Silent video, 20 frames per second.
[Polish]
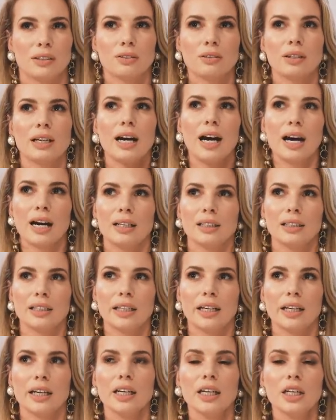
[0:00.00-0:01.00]
No
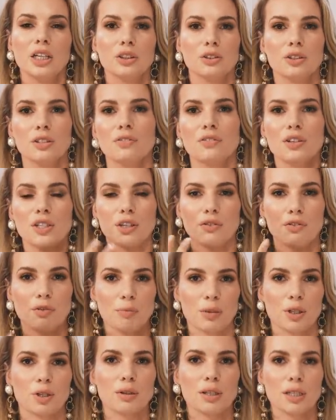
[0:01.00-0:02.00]
realnie to jest Wasza
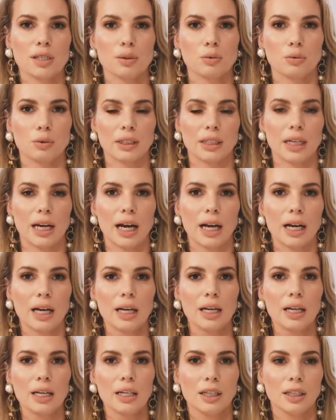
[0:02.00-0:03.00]
wymarzona suknia
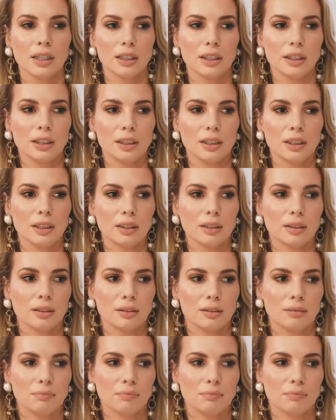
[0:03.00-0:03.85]
i yy,